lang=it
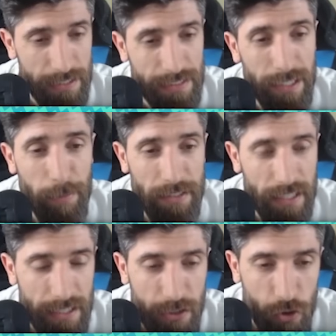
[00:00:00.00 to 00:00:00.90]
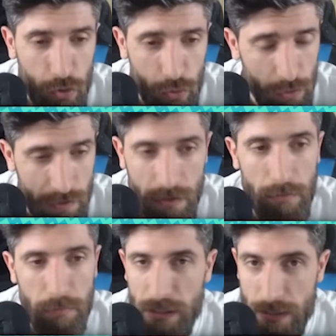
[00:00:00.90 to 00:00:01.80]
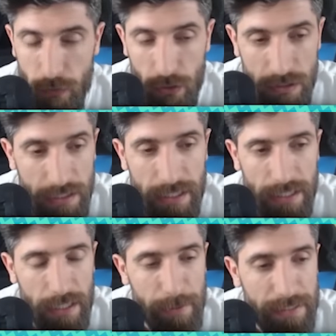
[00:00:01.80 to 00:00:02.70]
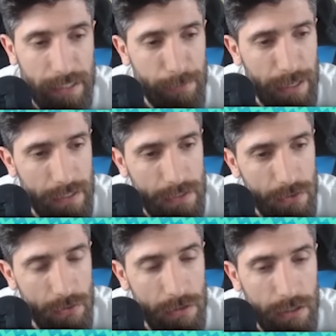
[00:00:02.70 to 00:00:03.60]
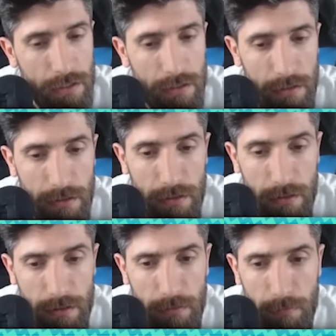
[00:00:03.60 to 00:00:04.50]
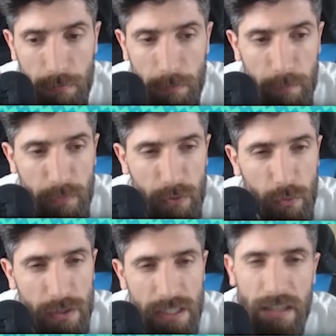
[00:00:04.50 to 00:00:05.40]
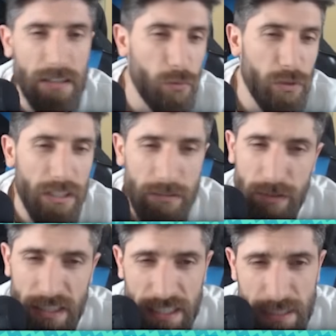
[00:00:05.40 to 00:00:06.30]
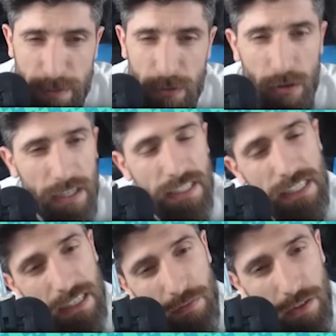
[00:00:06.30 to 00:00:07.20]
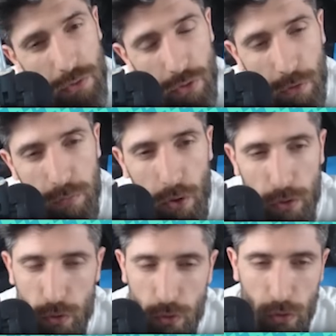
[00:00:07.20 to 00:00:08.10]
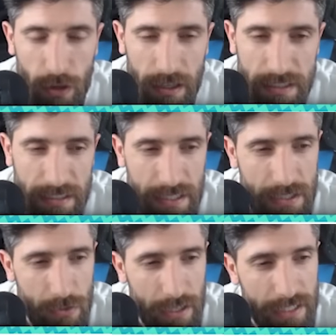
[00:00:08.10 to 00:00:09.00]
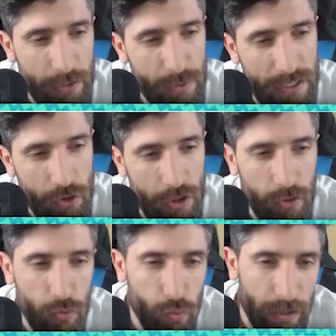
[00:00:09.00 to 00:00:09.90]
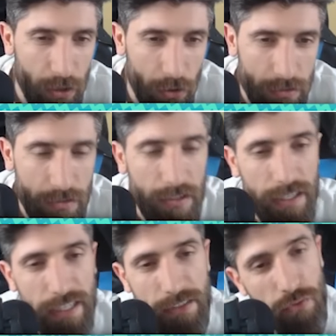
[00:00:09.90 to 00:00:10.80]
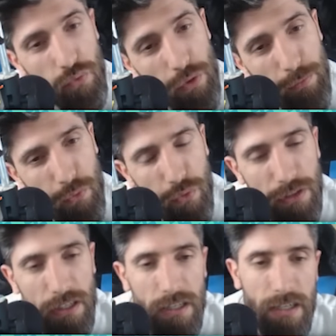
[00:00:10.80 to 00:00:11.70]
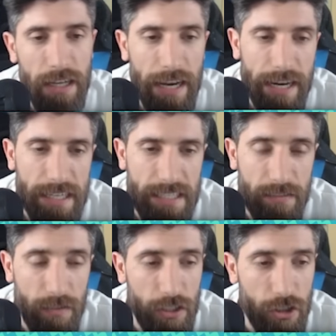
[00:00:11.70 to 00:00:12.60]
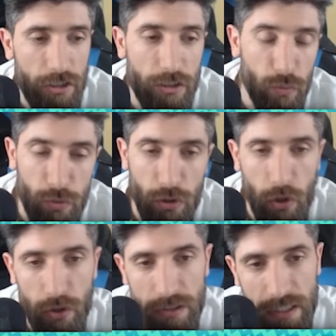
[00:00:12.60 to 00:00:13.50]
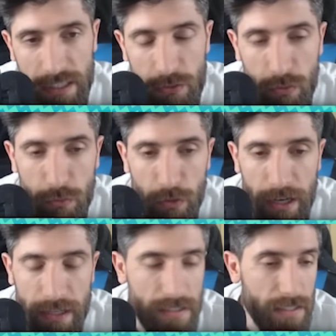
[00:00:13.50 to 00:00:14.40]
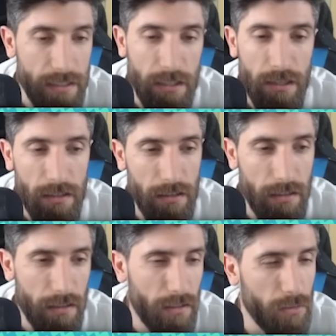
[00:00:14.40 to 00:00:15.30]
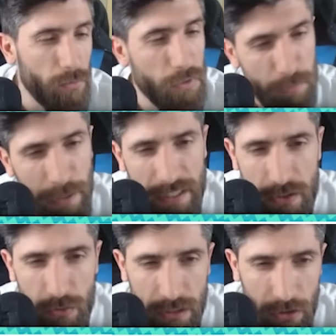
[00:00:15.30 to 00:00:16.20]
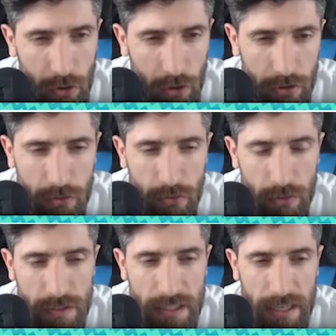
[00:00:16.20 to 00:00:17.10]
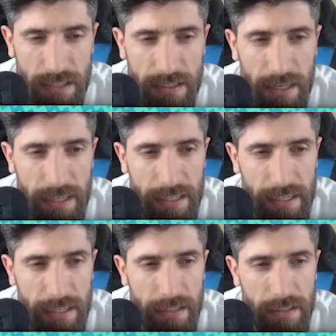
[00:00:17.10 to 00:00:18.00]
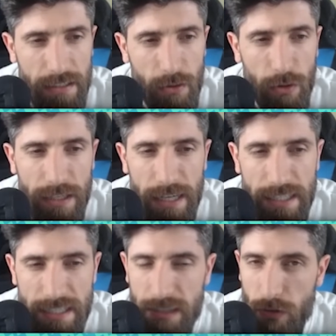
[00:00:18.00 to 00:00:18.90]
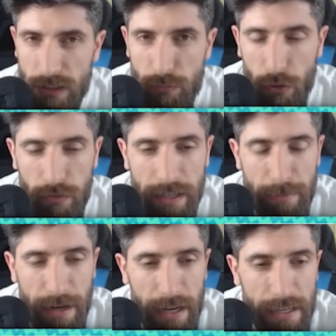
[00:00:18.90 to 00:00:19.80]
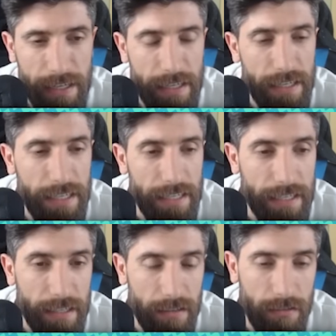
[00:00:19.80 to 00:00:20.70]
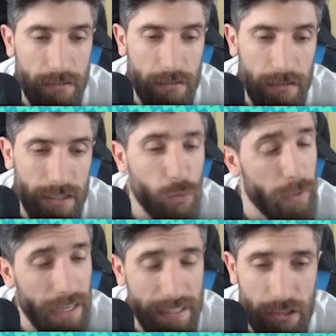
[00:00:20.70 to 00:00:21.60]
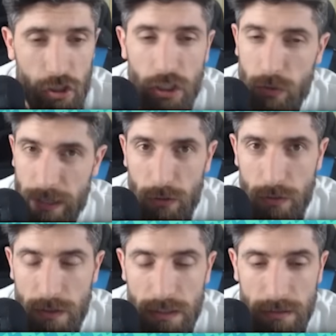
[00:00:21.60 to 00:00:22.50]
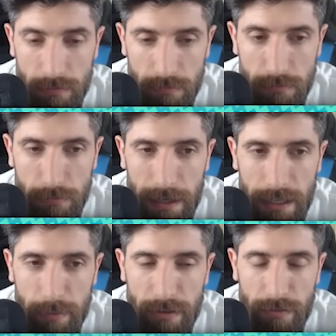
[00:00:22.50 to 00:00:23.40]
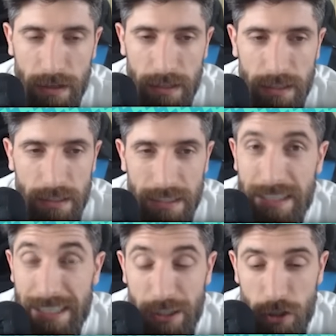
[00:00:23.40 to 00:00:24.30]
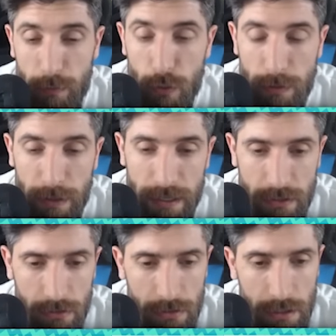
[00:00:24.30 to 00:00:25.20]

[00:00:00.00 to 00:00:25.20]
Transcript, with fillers: Tripla tracking shoes per sfoltire chiaramente il mazzo. Ehm, que- l'unica differenza rispetto alla lista che ha fatto top 8 all'internazionale è che questa gioca due Rod e due Moon X invece di un Rod e due Moon X. Ehm, in parte sono d'accordo, scartare eh, col guidance a volte può fare male e eh, recuperare le energie non è così mm, male per fare Greninja più spesso